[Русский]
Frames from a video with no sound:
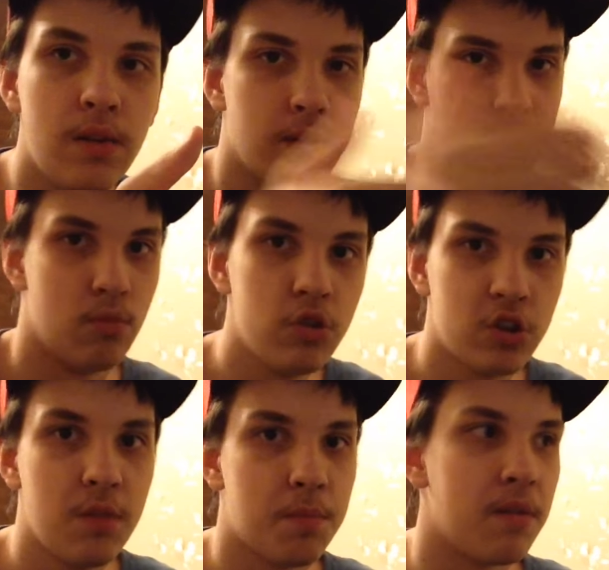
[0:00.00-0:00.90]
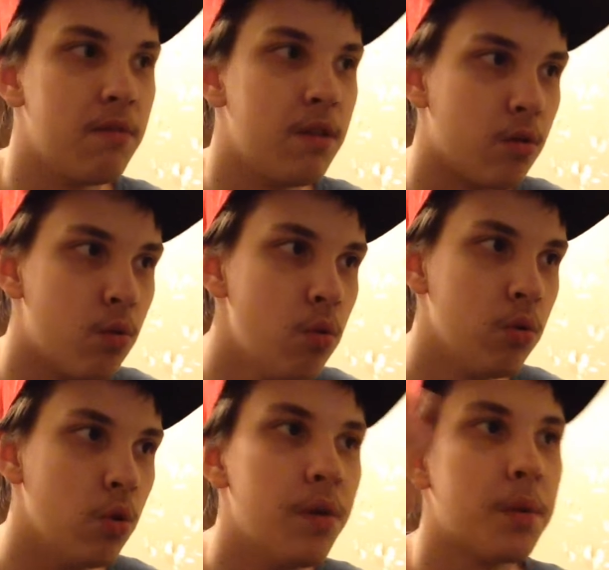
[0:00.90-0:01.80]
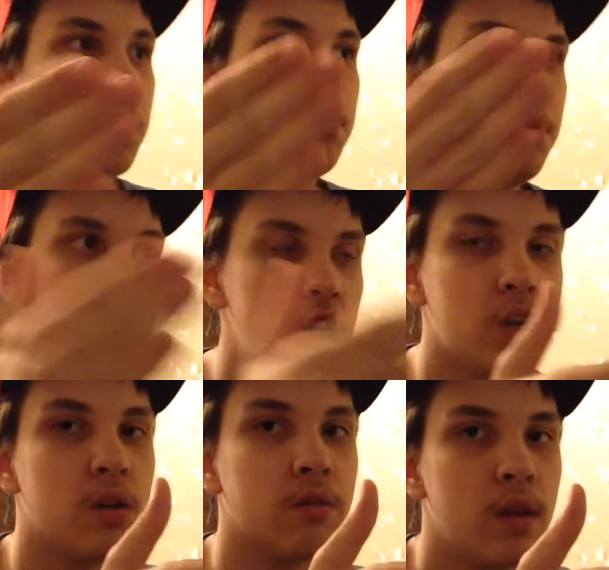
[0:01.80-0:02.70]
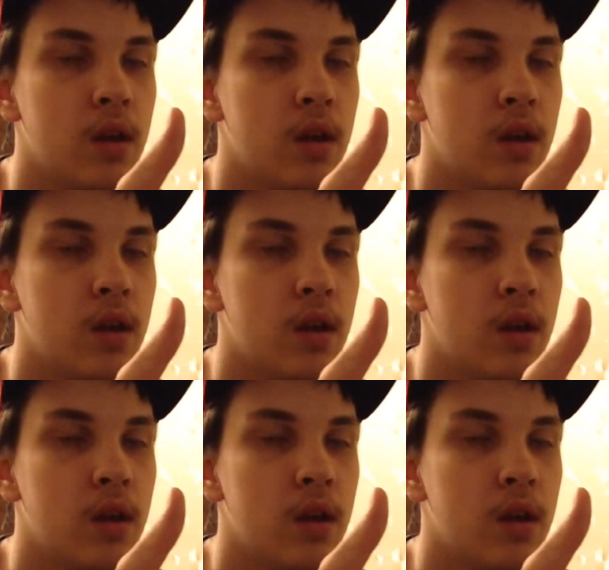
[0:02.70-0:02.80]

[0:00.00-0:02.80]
возможно, привлеку новых подписчиков.